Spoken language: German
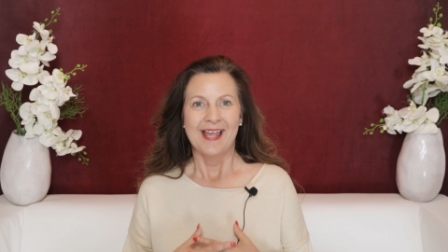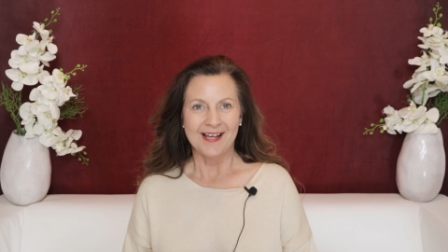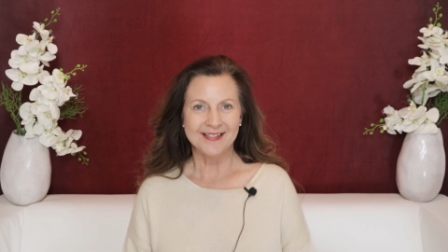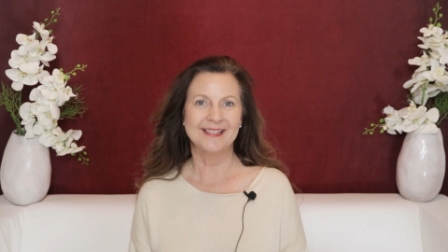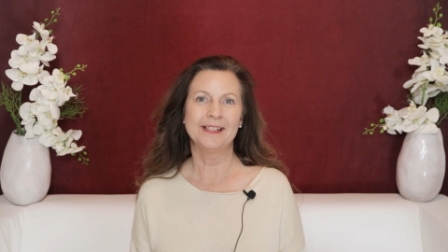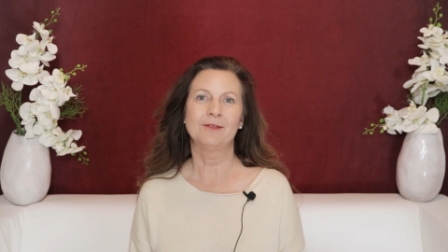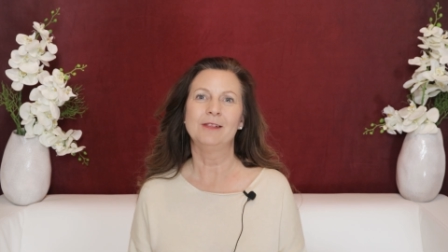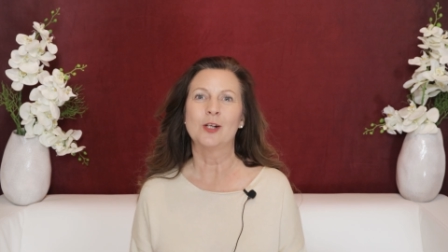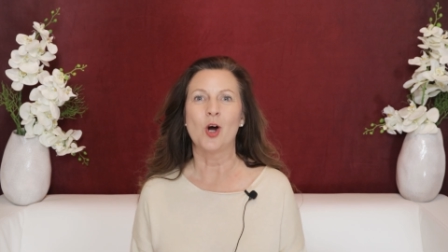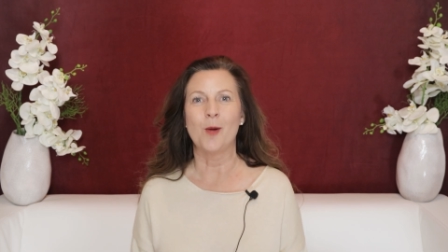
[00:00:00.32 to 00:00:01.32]
Herzlich
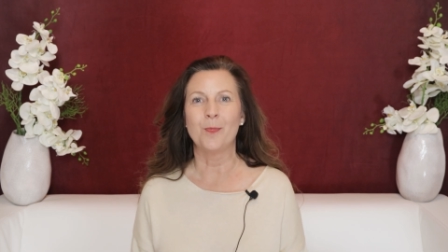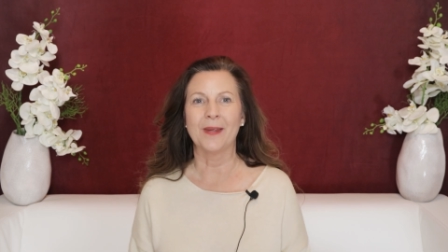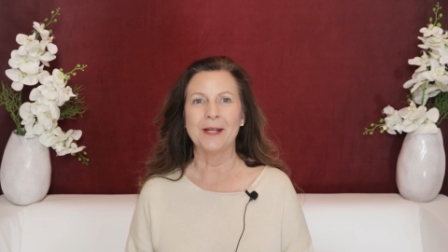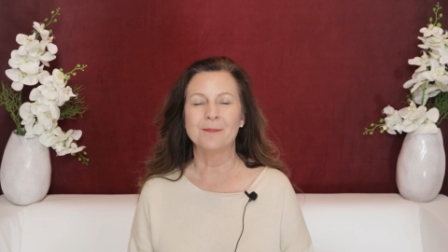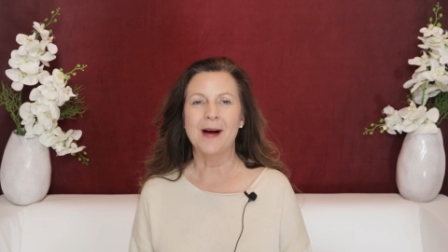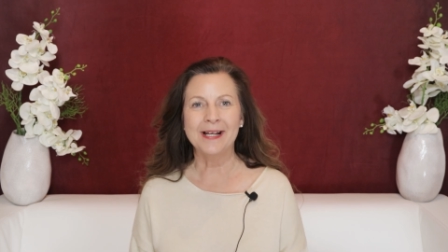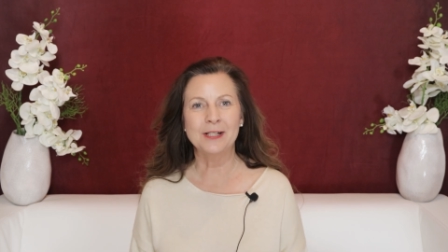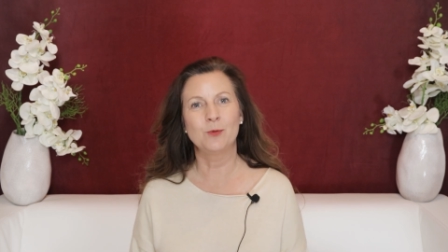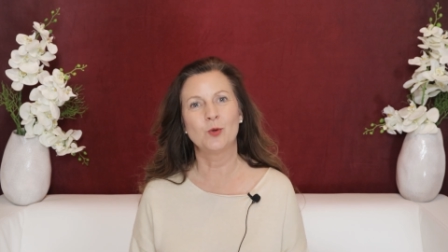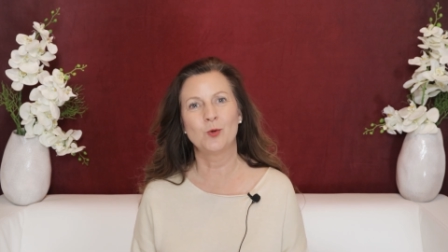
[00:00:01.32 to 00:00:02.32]
willkommen in
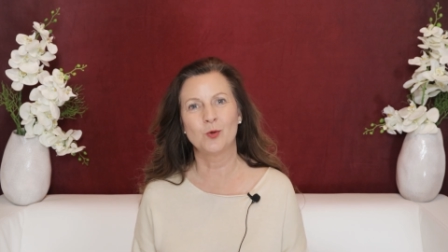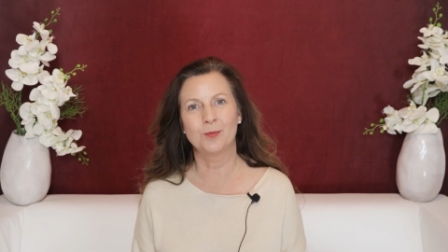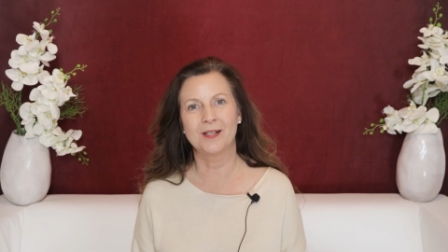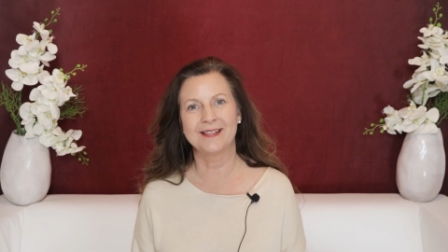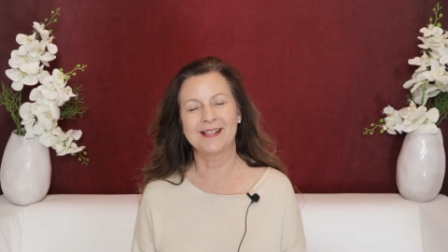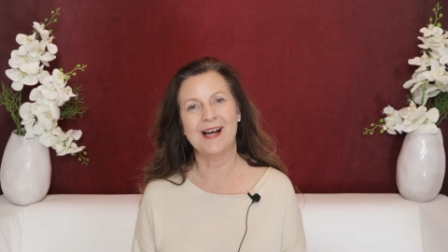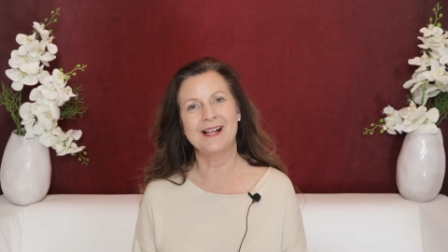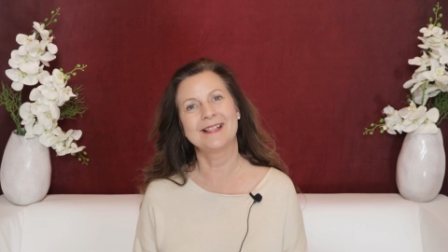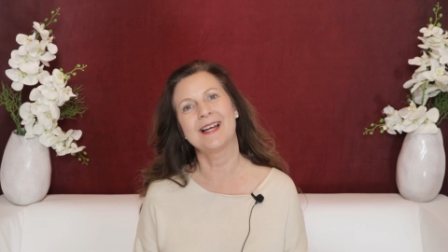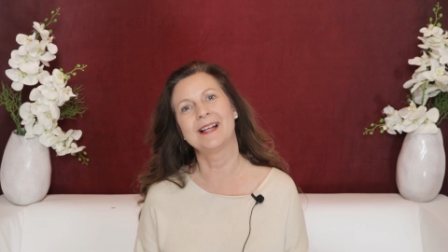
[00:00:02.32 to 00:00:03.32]
meinem
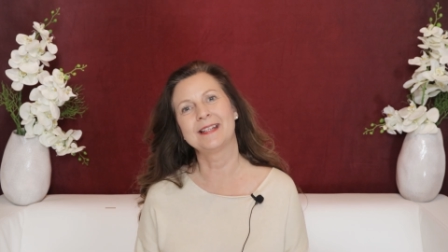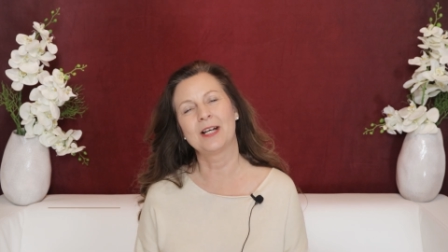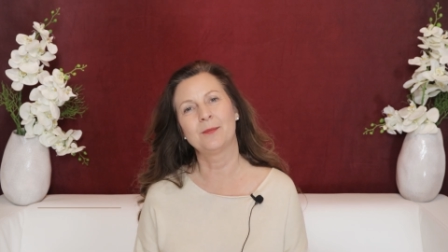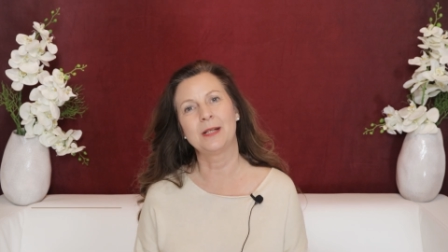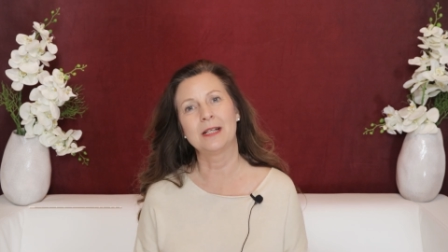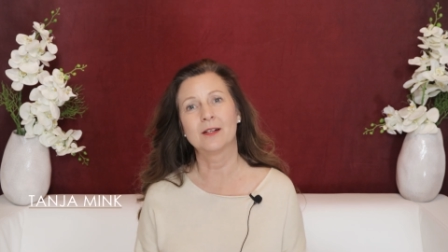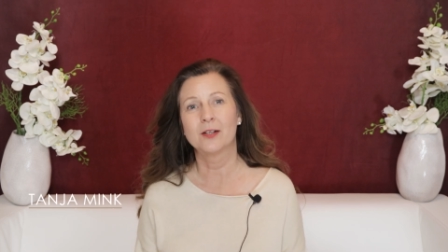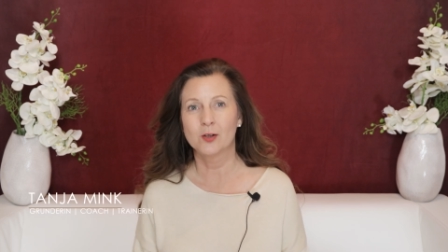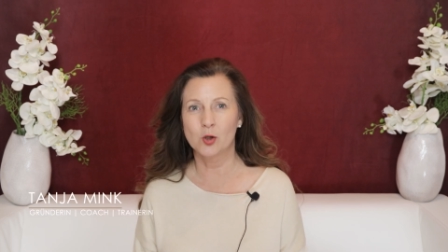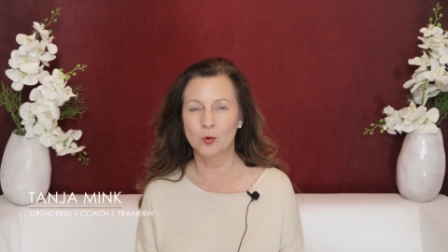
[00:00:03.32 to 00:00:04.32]
YouTube-Kanal Tanja Mink
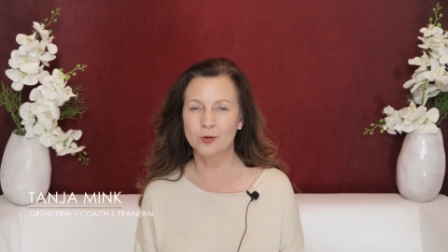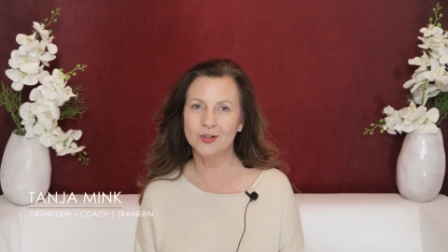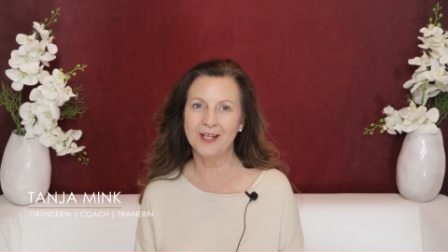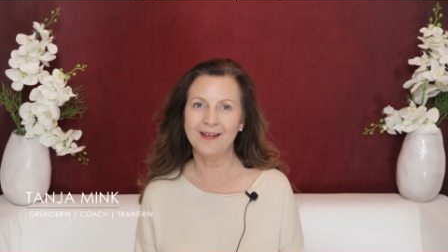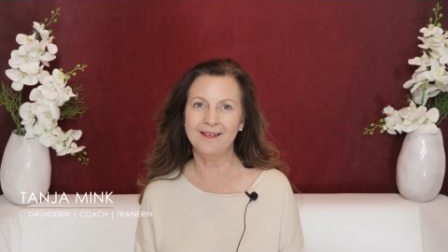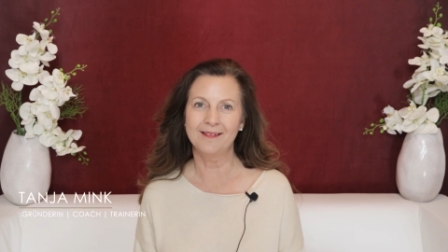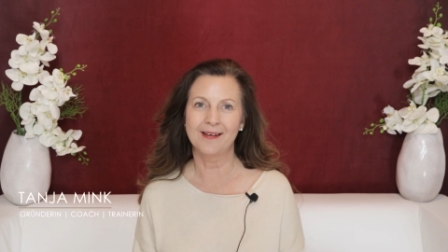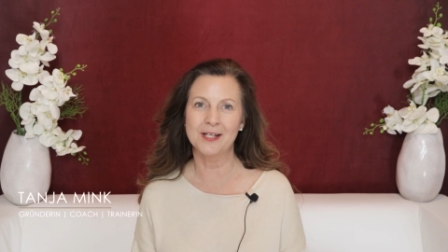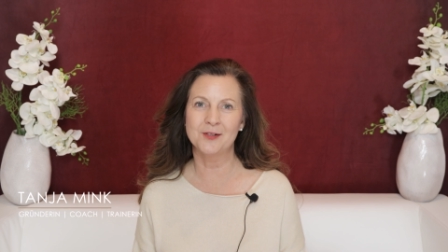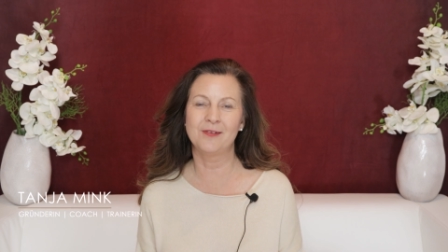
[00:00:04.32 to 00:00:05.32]
Coaching,
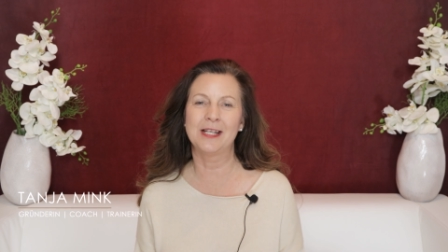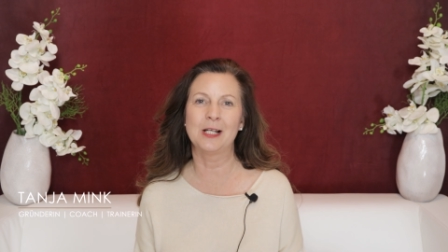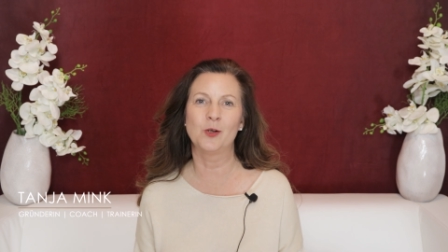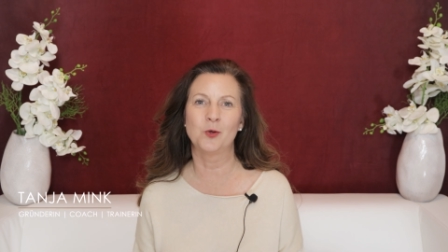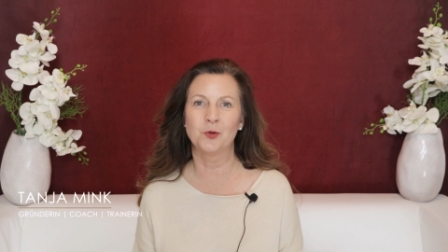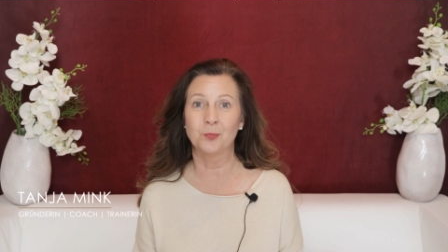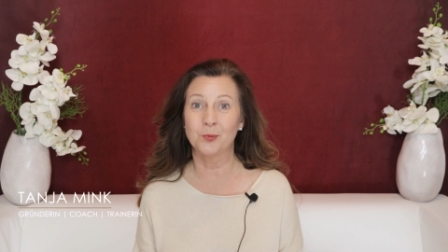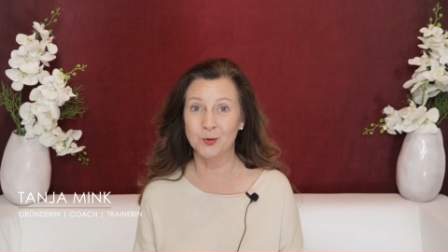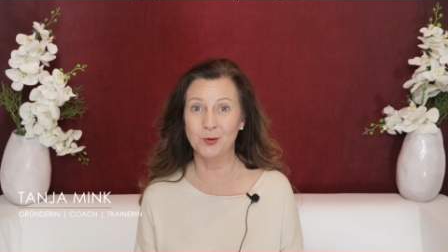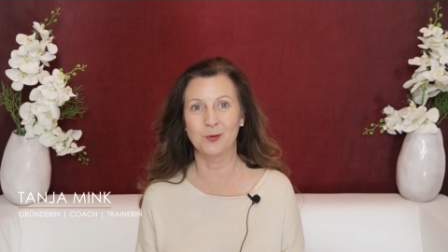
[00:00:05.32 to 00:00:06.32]
Entwicklung,
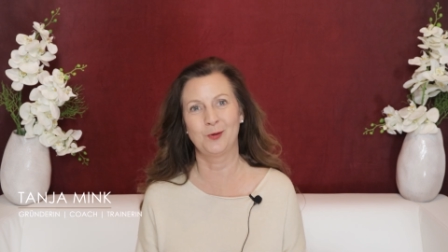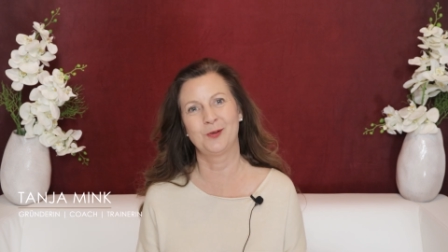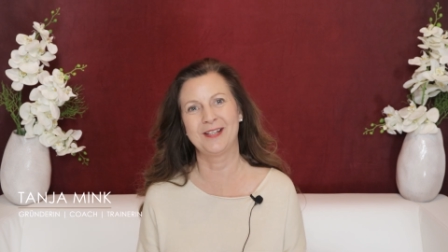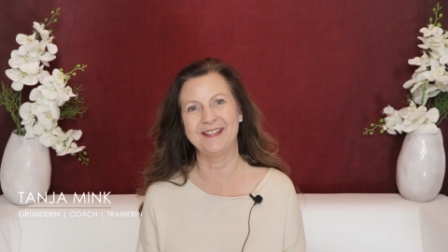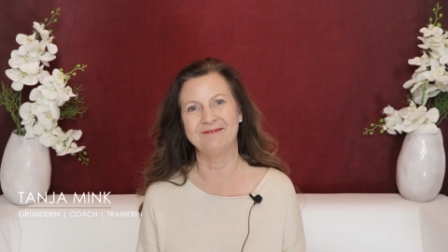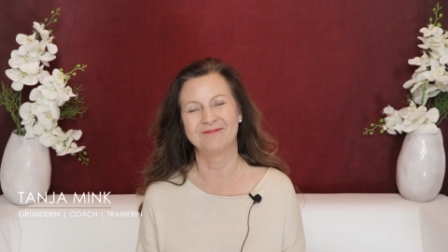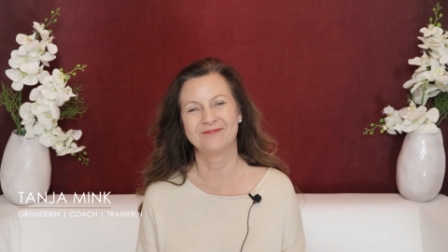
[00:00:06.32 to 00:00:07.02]
Psychologie.